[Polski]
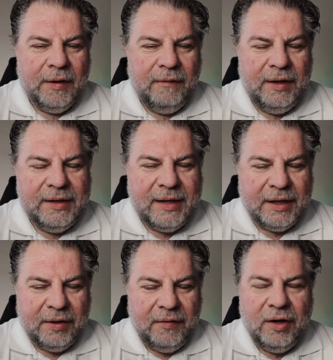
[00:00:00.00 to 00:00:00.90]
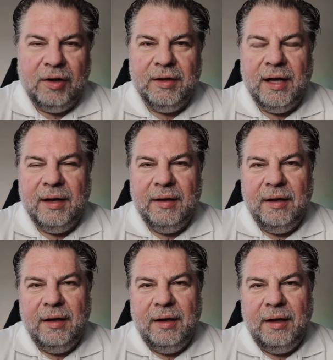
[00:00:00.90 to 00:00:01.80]
Więc tak to wygląda.
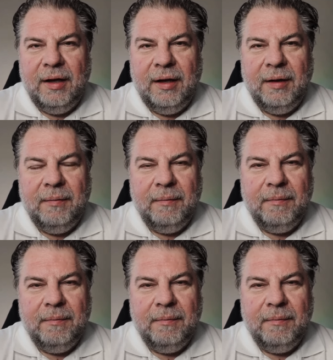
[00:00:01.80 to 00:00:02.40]
E,